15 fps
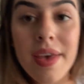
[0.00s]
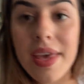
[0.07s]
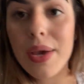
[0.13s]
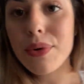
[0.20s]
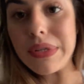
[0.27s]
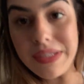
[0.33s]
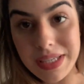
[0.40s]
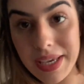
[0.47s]
E
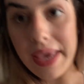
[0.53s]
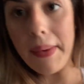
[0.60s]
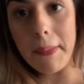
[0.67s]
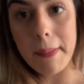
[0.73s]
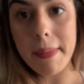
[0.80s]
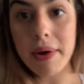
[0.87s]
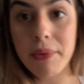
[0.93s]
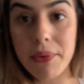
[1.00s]
quando você quer
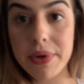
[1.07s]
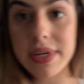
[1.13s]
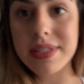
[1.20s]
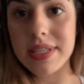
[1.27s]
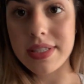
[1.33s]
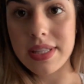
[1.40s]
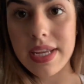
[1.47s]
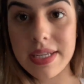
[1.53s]
alguma coisa,
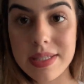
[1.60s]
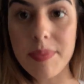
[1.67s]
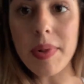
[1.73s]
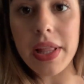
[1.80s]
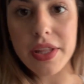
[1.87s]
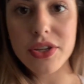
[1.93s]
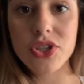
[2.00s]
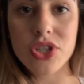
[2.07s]
você tem que se
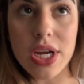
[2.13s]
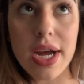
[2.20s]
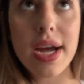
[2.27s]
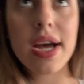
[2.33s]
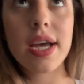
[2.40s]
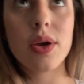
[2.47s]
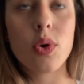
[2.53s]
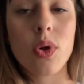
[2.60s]

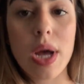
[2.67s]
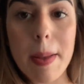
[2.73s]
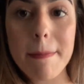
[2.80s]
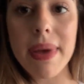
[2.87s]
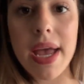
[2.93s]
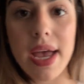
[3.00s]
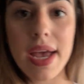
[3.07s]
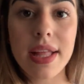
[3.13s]
planejar, colocar
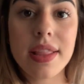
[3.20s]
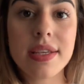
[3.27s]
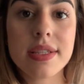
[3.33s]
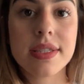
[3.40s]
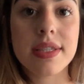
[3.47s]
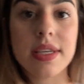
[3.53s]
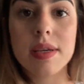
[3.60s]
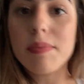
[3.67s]
metas
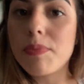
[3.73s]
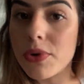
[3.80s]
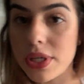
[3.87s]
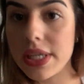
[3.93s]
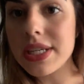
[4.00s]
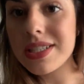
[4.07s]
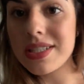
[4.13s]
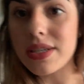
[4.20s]
e pôr
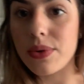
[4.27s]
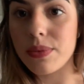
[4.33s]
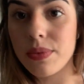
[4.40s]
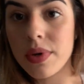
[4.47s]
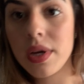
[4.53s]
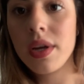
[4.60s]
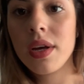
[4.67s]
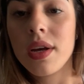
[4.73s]
em ação.
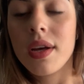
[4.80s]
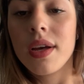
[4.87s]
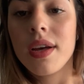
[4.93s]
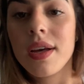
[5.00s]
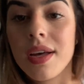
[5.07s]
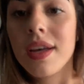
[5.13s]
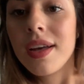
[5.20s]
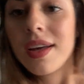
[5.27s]

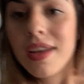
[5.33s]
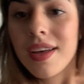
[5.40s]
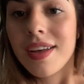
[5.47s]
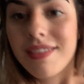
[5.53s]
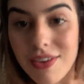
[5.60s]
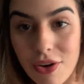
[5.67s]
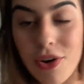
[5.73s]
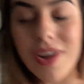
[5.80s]

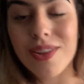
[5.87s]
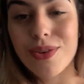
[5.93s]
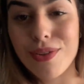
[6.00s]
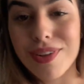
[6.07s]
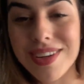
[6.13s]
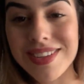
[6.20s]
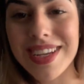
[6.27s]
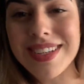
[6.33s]
Então agora eu tô
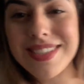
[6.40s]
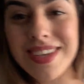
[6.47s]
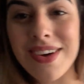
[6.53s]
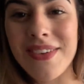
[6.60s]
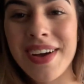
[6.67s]
colocando em ação.